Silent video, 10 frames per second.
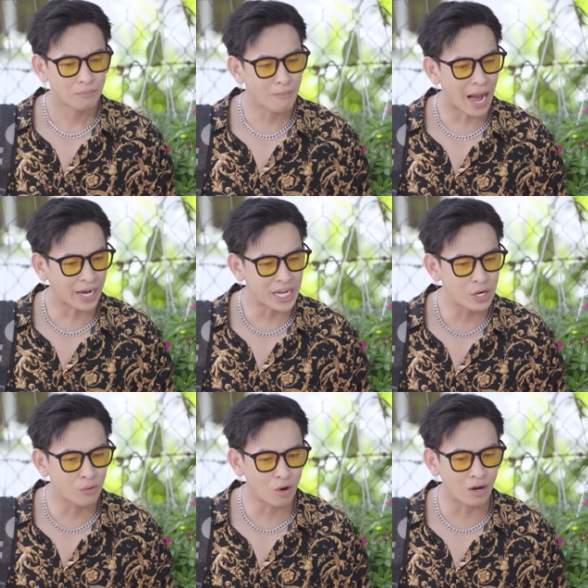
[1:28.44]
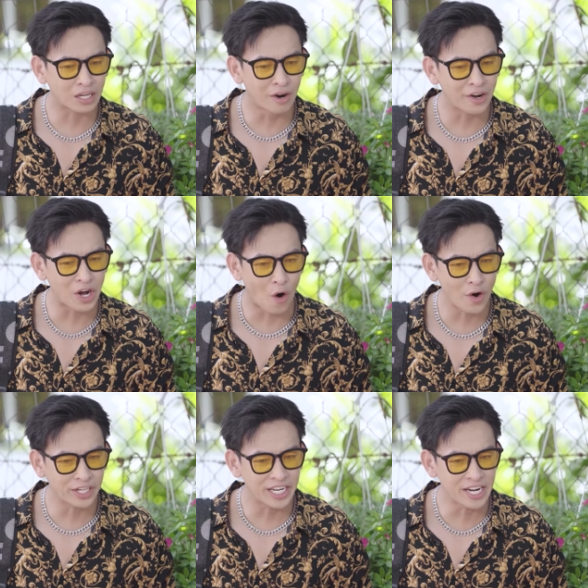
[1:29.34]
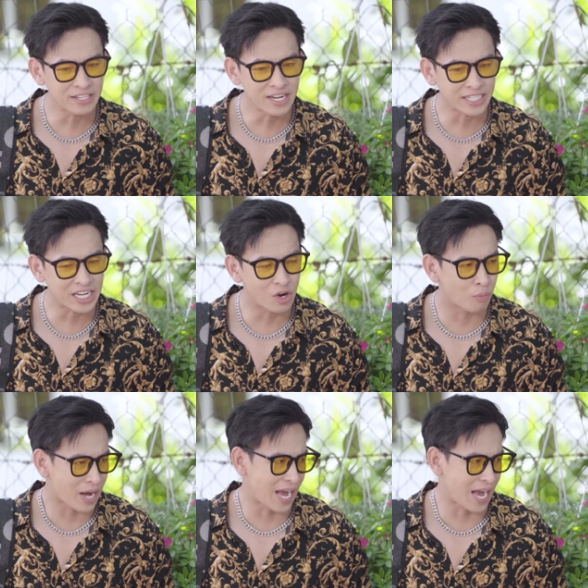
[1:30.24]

bác yêu của con là người nổi tiếng nhất cái vùng